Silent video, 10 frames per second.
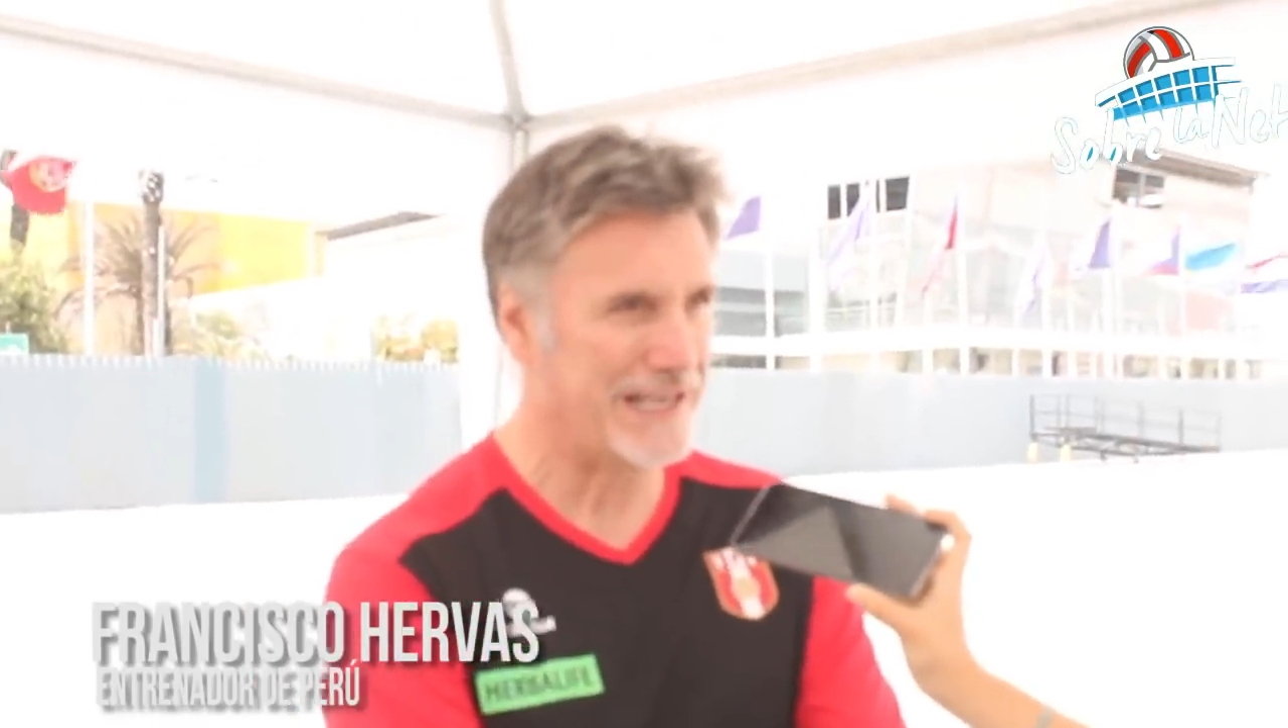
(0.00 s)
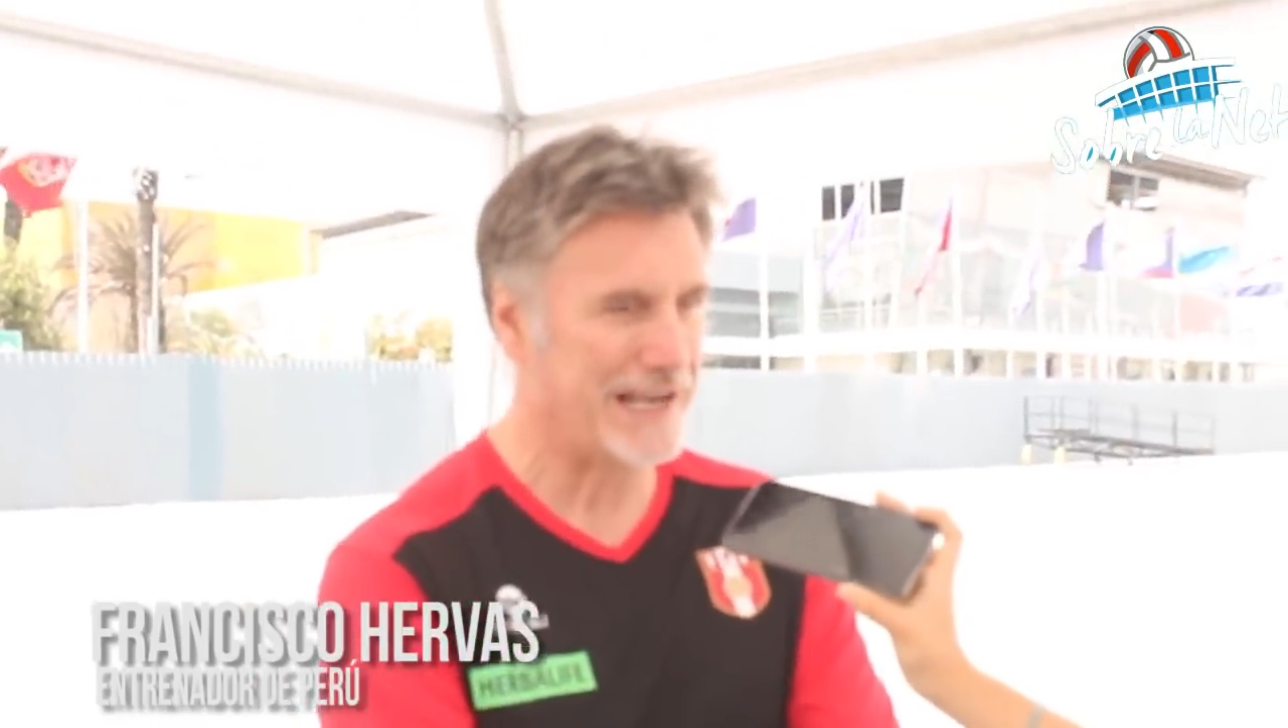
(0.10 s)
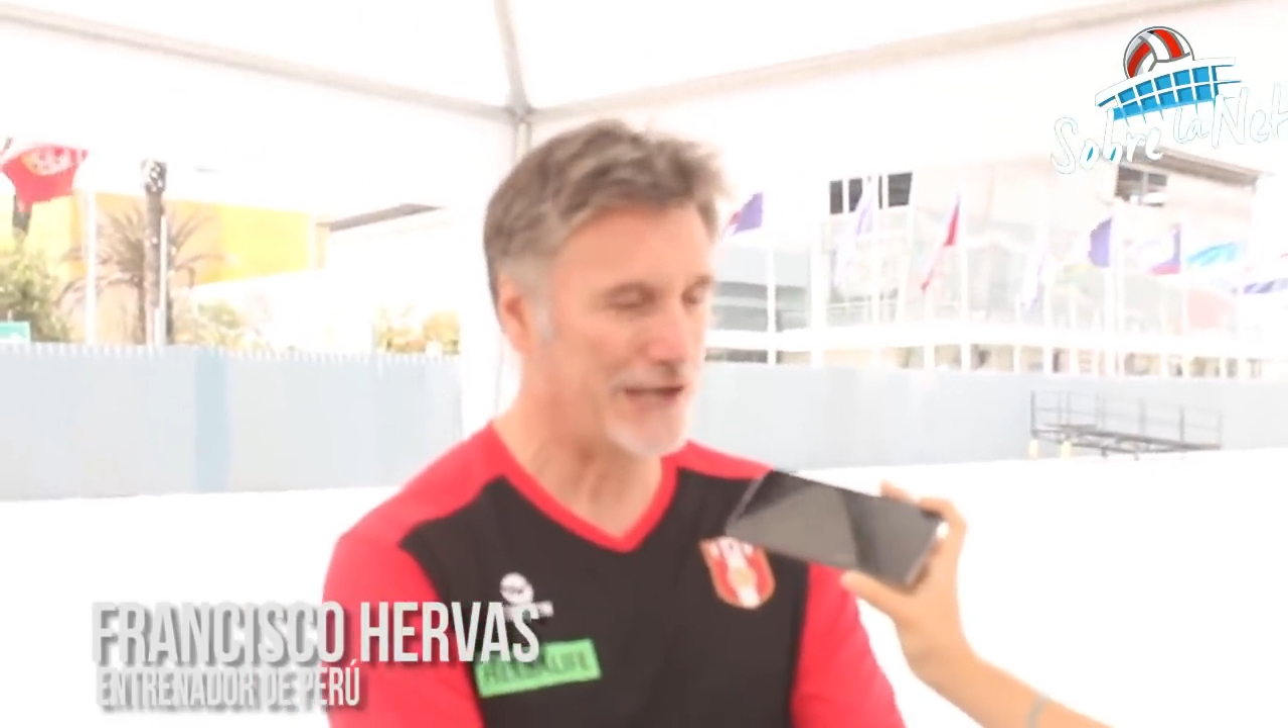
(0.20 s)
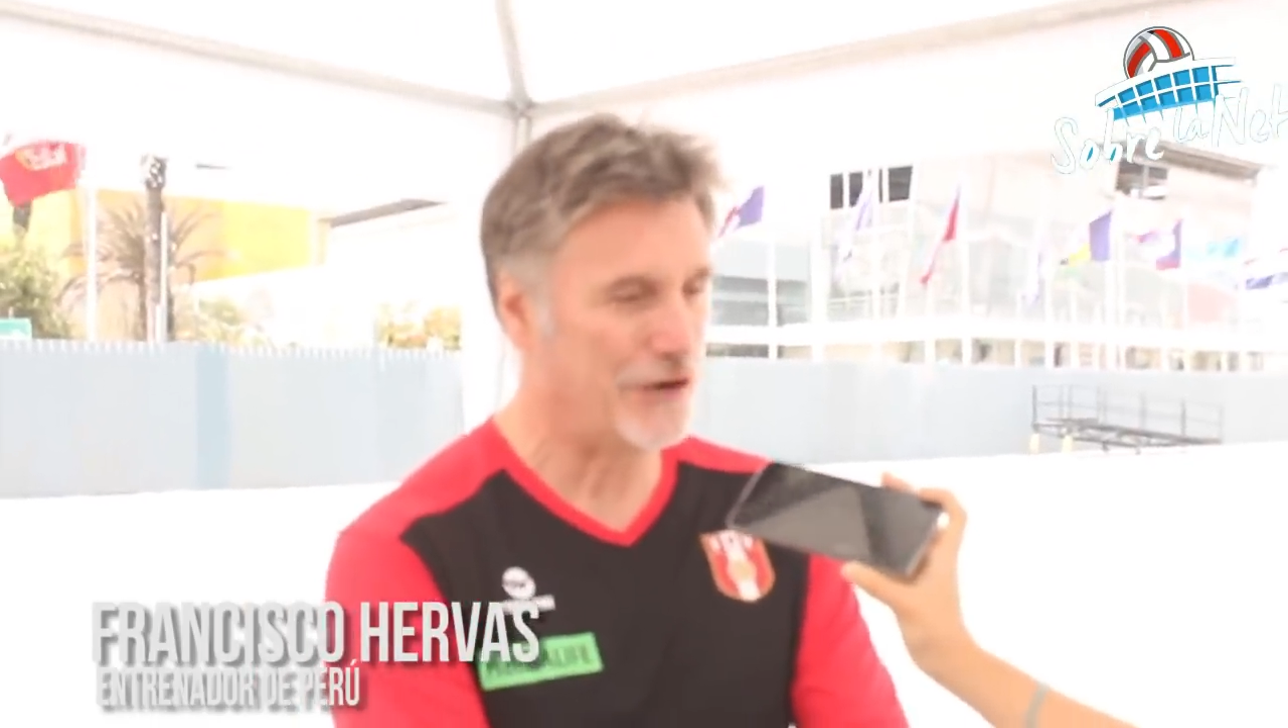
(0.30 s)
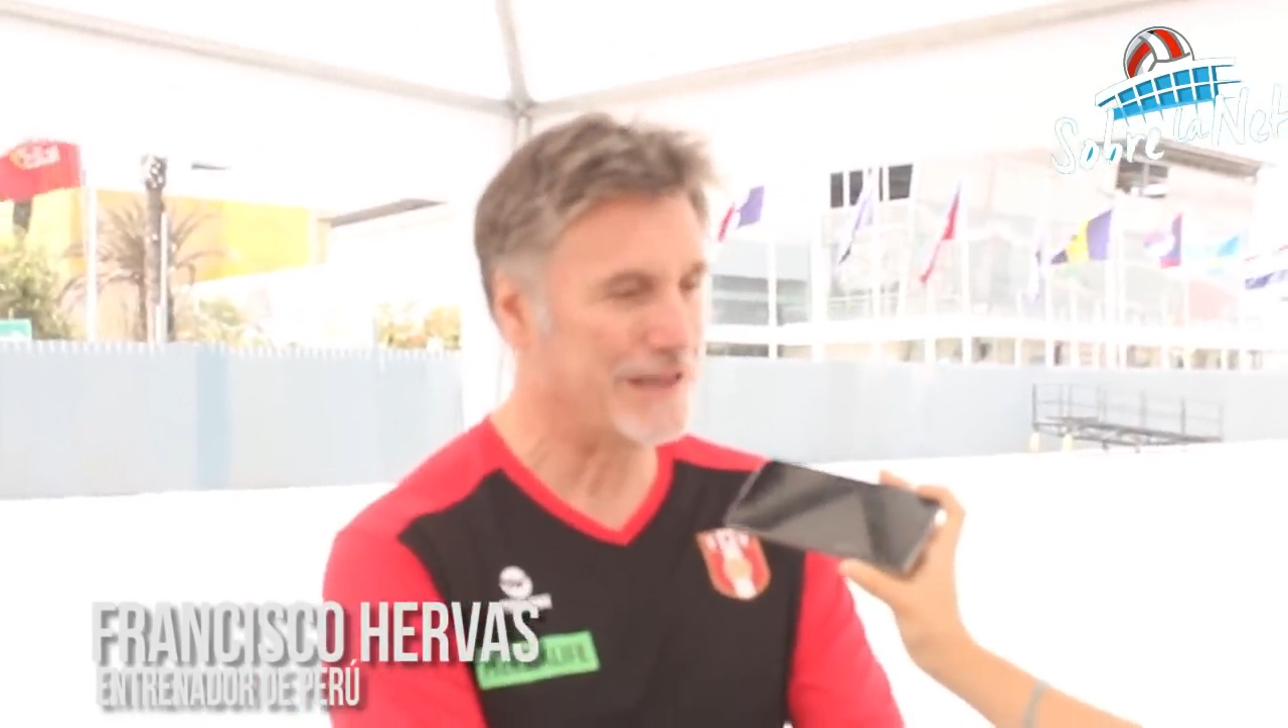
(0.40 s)

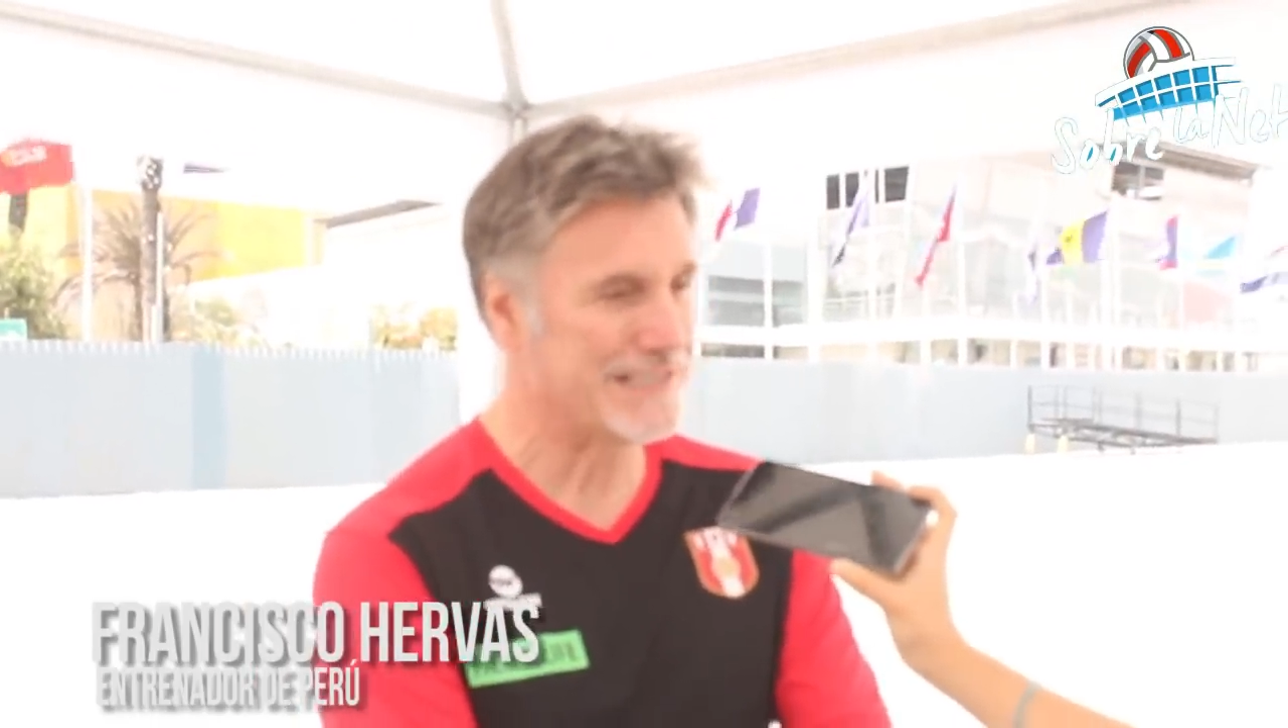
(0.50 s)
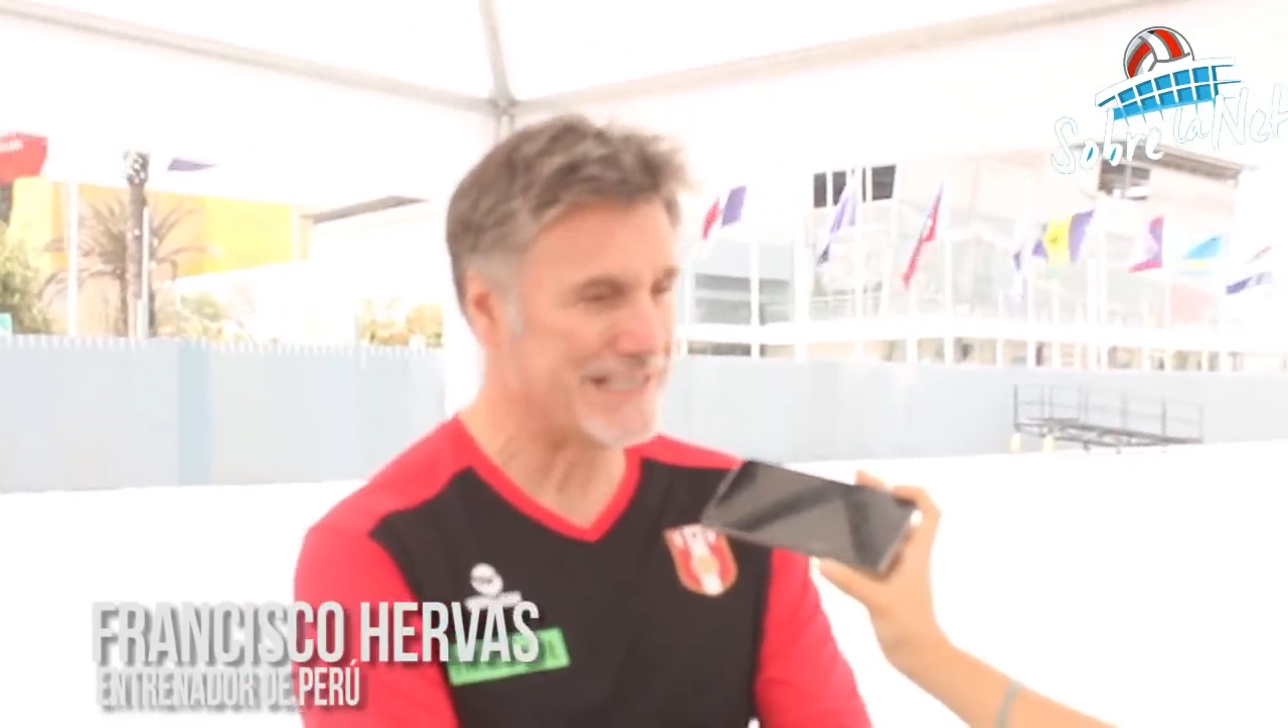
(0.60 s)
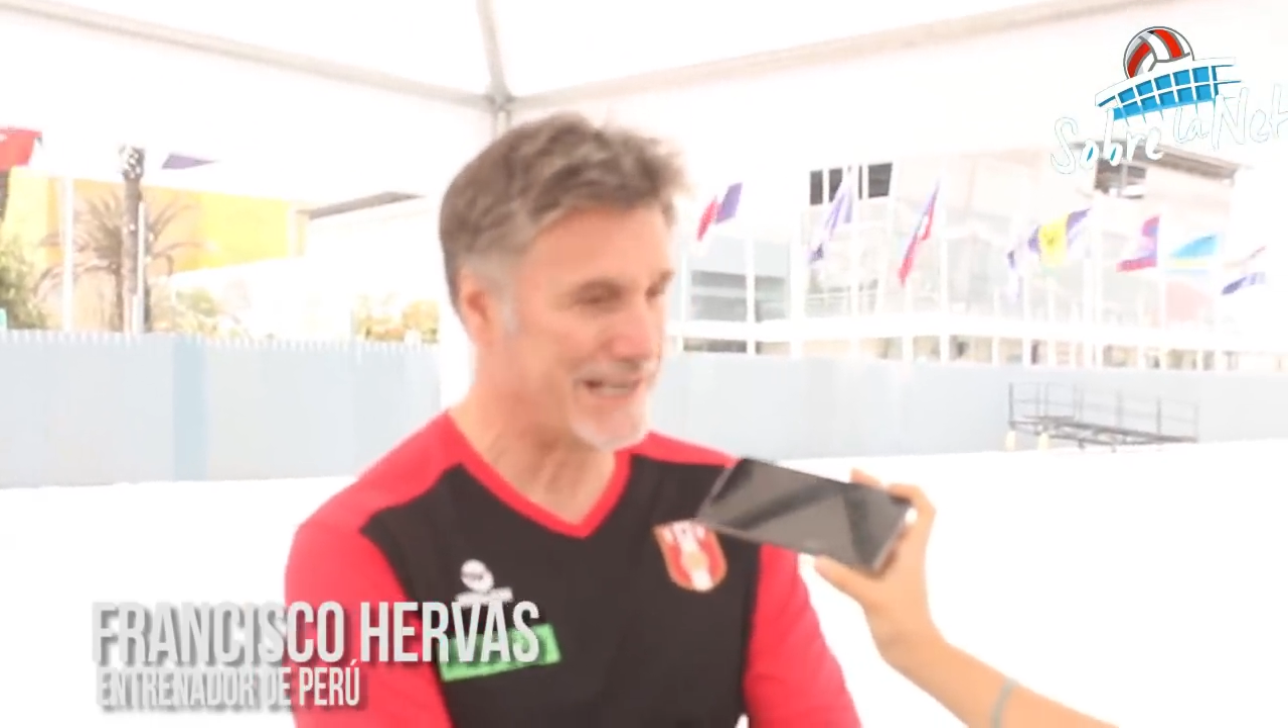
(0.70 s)
técnica que no